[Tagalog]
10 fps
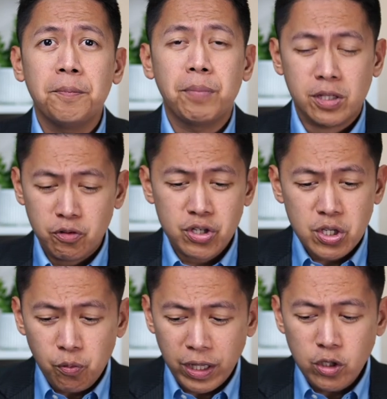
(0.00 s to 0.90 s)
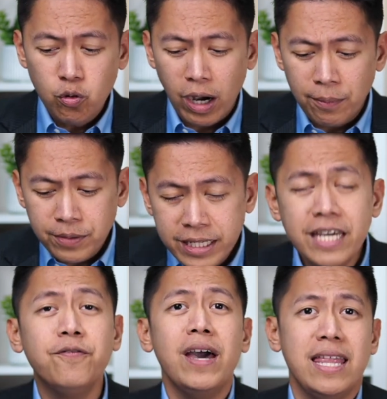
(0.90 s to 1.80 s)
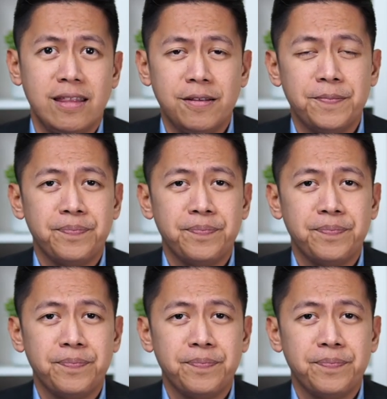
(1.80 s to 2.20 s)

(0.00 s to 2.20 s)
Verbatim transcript: but you see when you have given